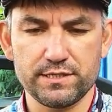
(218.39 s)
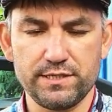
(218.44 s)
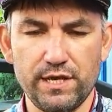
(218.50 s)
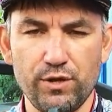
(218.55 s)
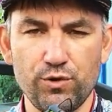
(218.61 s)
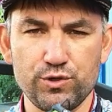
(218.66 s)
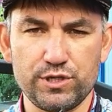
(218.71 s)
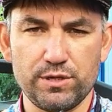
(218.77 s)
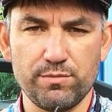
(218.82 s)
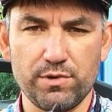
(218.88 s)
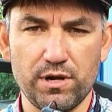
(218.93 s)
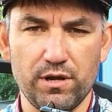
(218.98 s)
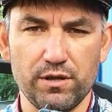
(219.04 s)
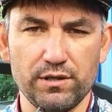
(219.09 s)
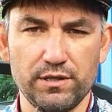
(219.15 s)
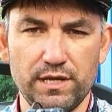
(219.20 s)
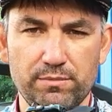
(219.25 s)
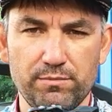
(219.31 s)
Я ее себе
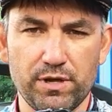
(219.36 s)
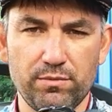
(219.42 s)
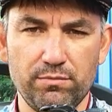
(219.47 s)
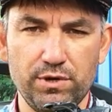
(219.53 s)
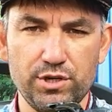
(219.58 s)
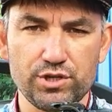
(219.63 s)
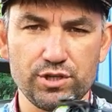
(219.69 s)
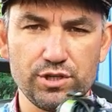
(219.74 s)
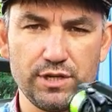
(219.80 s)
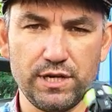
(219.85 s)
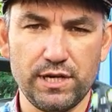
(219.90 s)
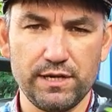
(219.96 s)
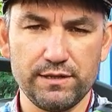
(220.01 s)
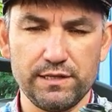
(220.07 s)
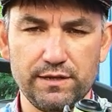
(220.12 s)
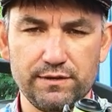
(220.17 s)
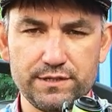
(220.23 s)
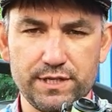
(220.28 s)
брал для
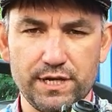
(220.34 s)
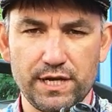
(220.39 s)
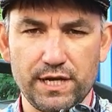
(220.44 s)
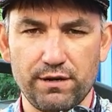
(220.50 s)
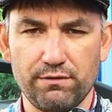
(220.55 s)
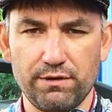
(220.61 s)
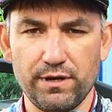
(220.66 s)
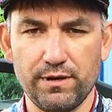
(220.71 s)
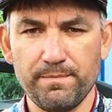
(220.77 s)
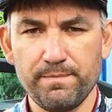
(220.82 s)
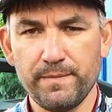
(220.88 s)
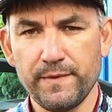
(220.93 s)
мармышинга, для всякого,